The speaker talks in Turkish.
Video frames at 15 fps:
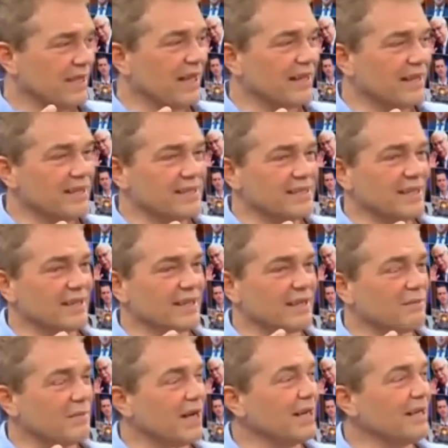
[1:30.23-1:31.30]
Yani insanlar
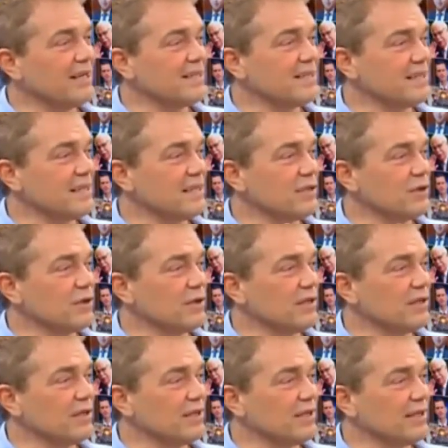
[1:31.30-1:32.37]
mahallesinin
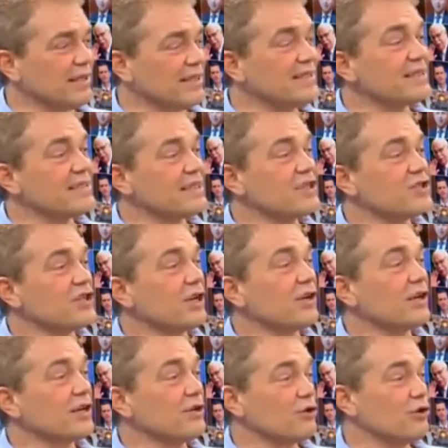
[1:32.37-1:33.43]
e, nasılsa aşağı
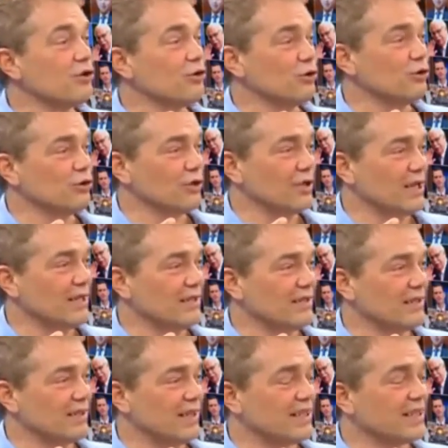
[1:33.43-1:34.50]
yukarı öyle
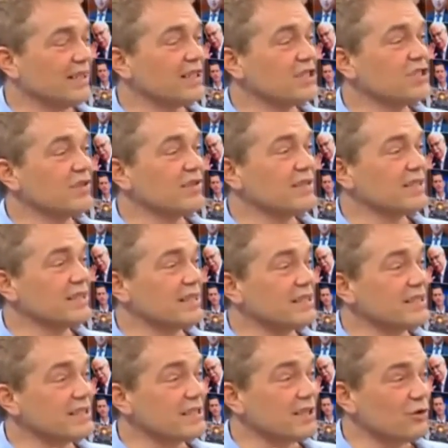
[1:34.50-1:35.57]
oluyorlardı. Arkadaş çevresi
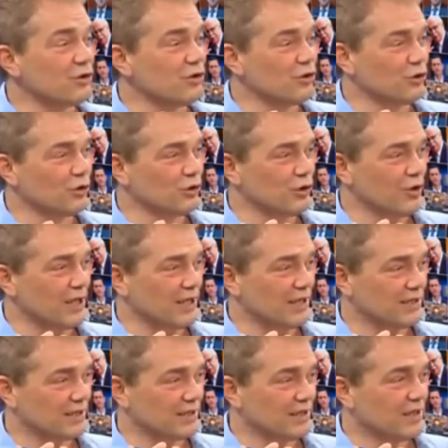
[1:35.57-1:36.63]
nasılsa öyle oluyorlardı.
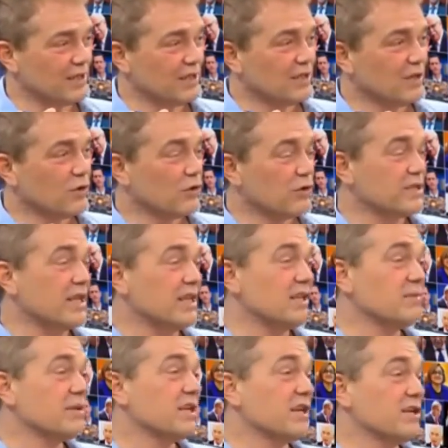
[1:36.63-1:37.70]

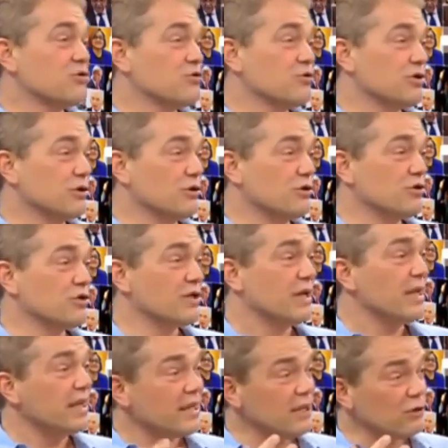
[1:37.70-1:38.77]
Özellikle birkaç yüzyıl önce.
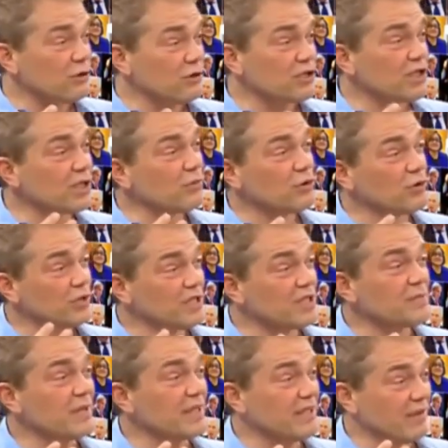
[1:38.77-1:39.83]
50 yıl önce de bunu
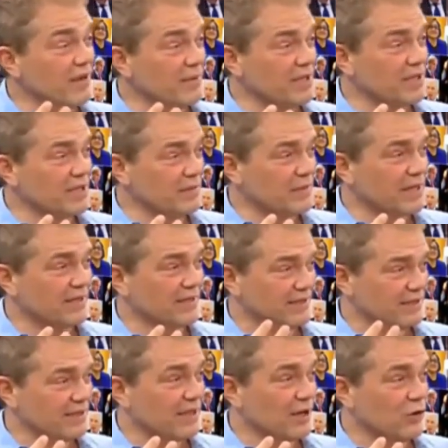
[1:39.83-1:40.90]
kısmen devam ettirmek
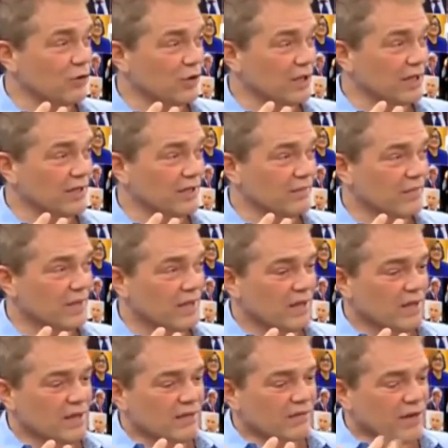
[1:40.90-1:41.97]
daha kolaydı.
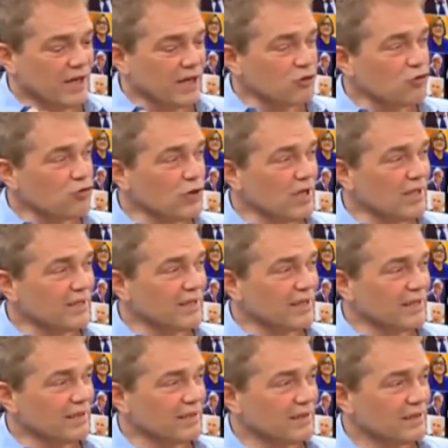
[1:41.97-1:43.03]
Fakat şu
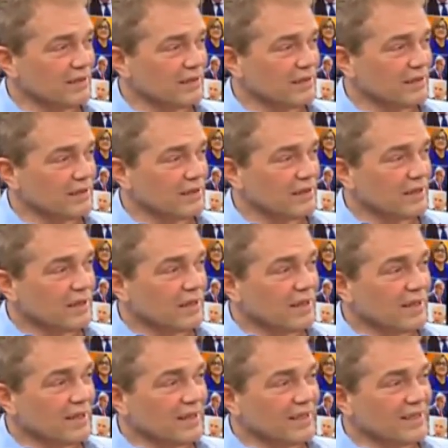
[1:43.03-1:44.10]
anda
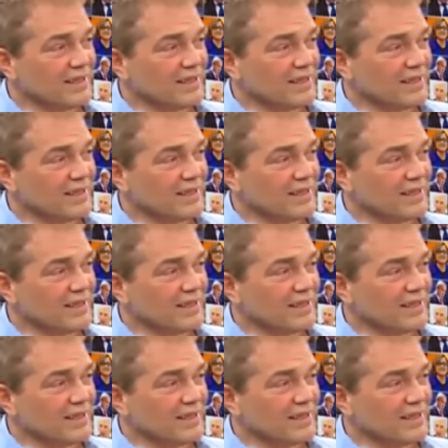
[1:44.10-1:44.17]
e,